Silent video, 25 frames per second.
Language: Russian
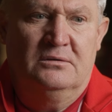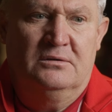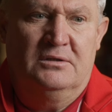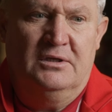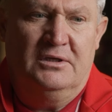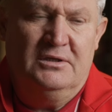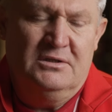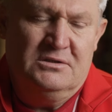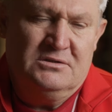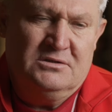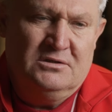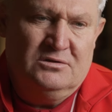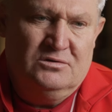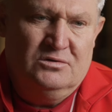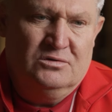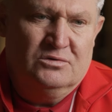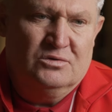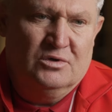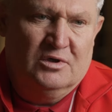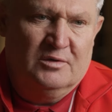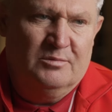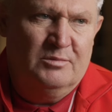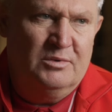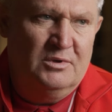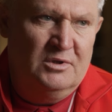Да я не скажу,
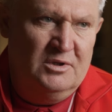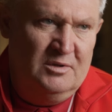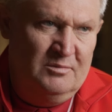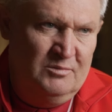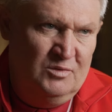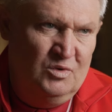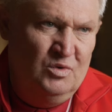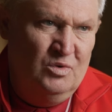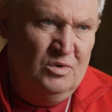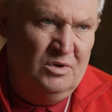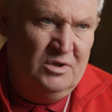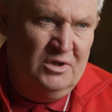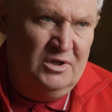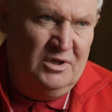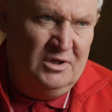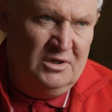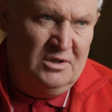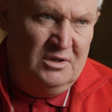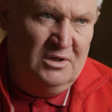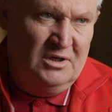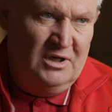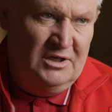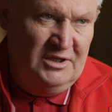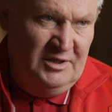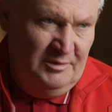что их было много. Их,
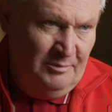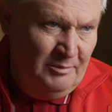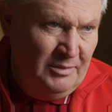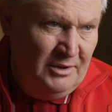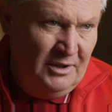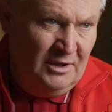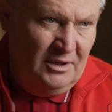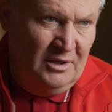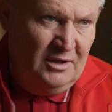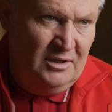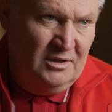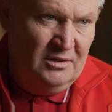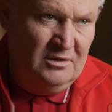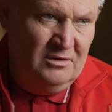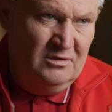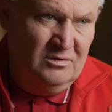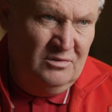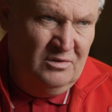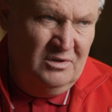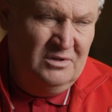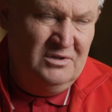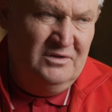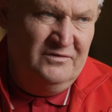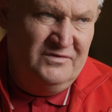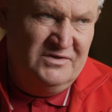они были,
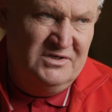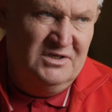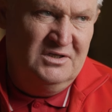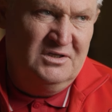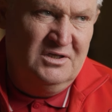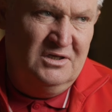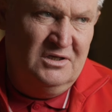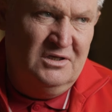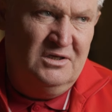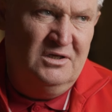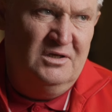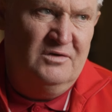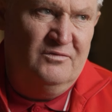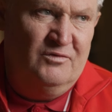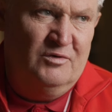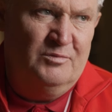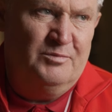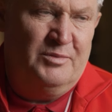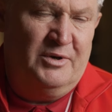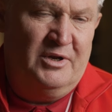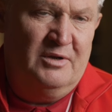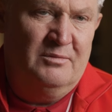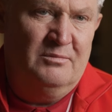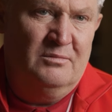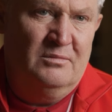но они все такие, вот
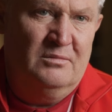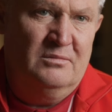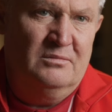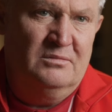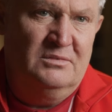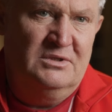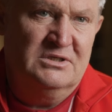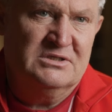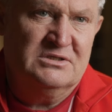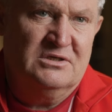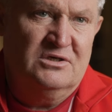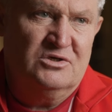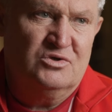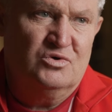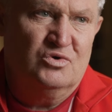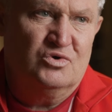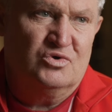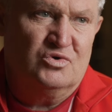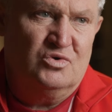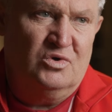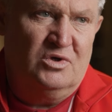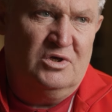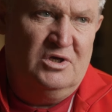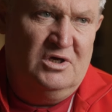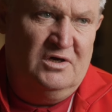прям не скажу,
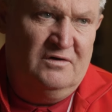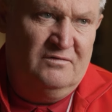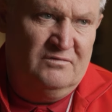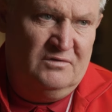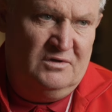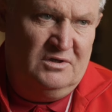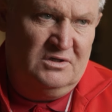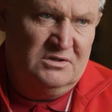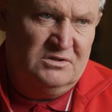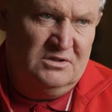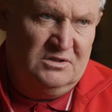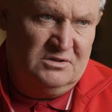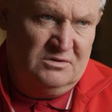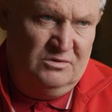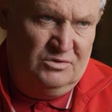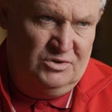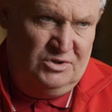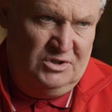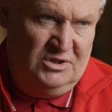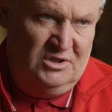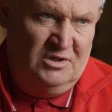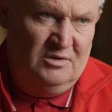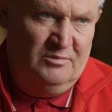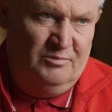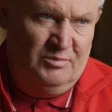что явные, за
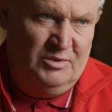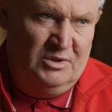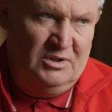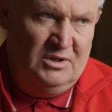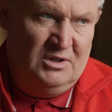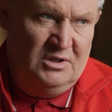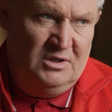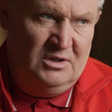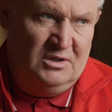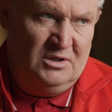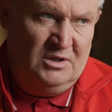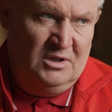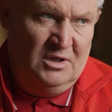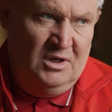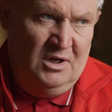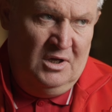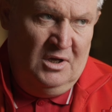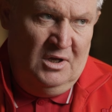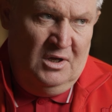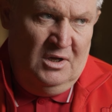исключением пенальти.